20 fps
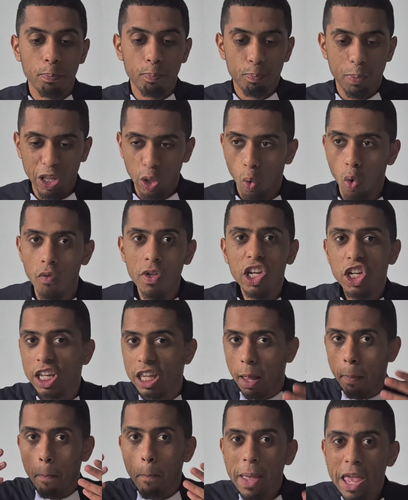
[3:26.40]
Petrovic est
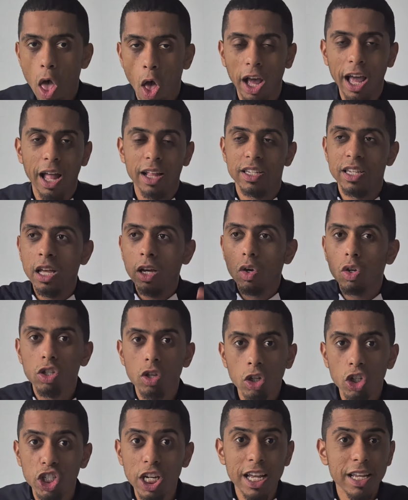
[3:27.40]
un meilleur gardien que
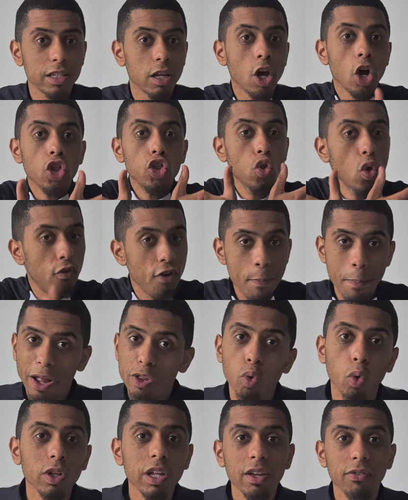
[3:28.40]
Sanchez. Ne fais pas
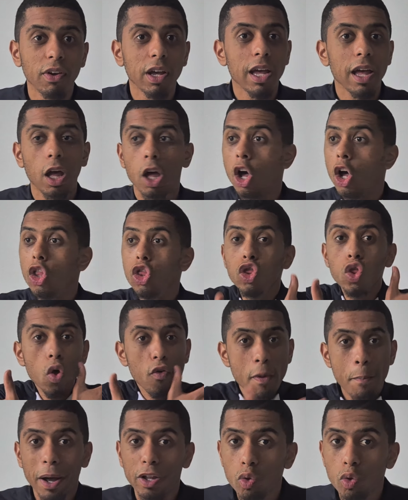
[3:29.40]
tourner, frère. Ne fais pas